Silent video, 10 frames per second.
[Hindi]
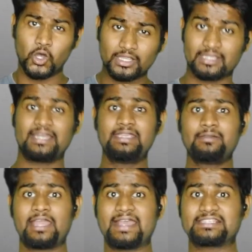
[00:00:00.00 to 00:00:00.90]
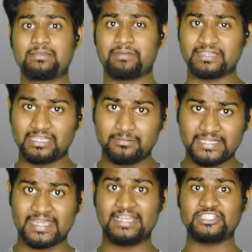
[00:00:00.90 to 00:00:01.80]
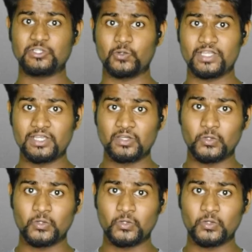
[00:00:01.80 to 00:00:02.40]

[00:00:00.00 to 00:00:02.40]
और कई ऐसे बंदे भी हैं जिन्होंने